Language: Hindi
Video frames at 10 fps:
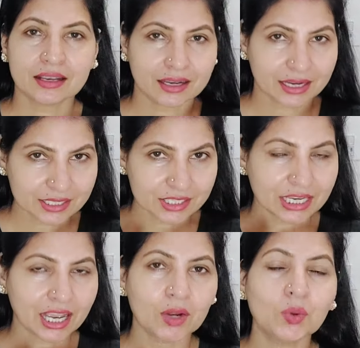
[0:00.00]
कच्चे
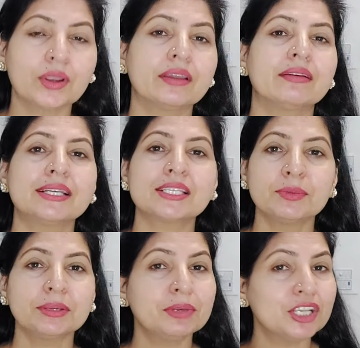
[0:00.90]
आलू के रस में
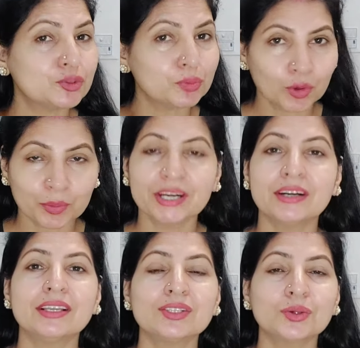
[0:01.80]
ब्लीच
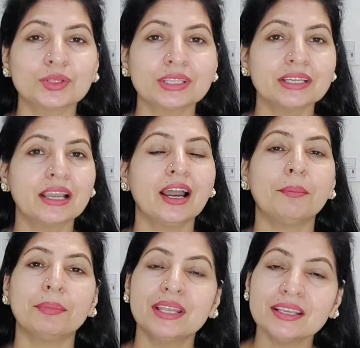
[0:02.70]
प्रॉपर्टीज़ होती हैं
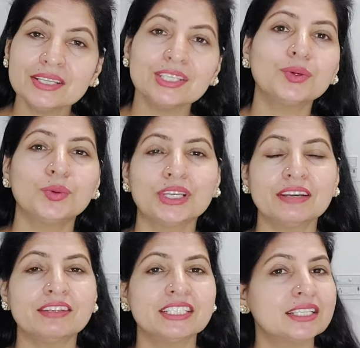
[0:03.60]
अपने इसी गुण की
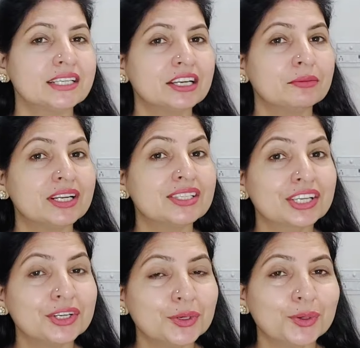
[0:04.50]
वजह से ये हमारे स्किन
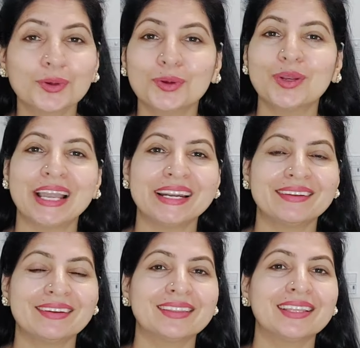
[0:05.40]
टोन को लाइट
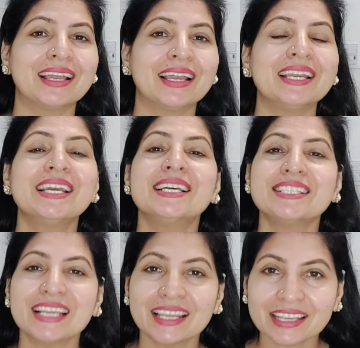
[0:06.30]
करता है
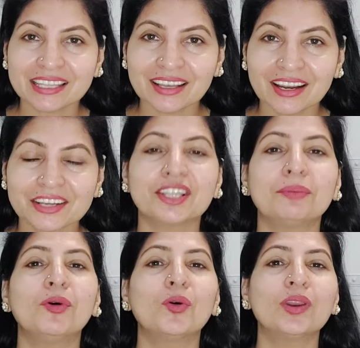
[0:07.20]
चेहरे के दाग धब्बों
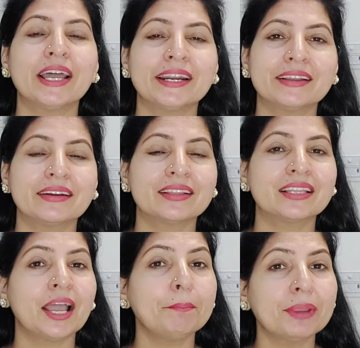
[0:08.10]
को लाइट करता है
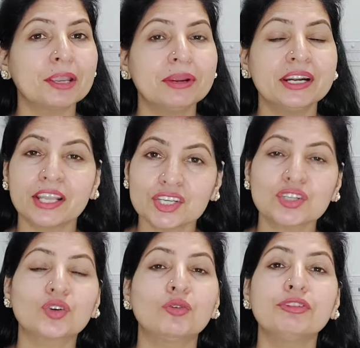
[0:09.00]
पिगमेंटेशन
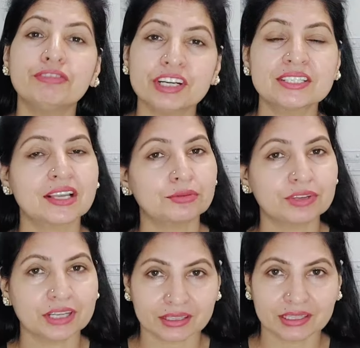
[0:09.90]
को भी फेड्स आउट
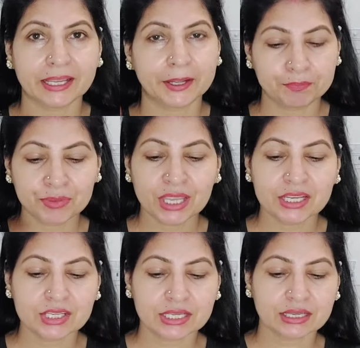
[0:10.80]
करता है
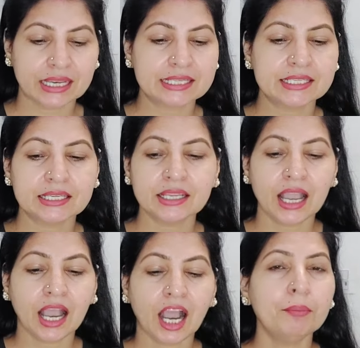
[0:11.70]
ठीक है जी
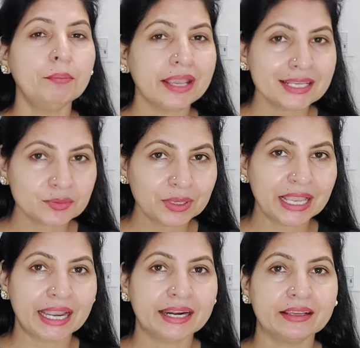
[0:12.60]
अब मैं इसमें
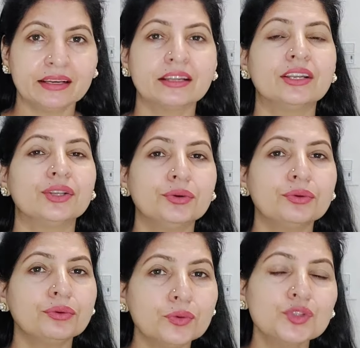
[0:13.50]
ऐड कर रही हूँ
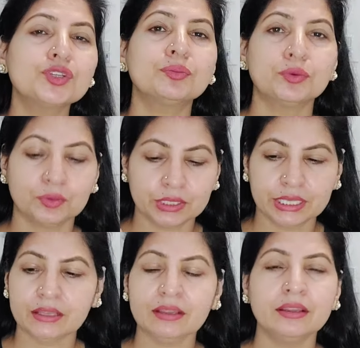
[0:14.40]
कुछ बूंदें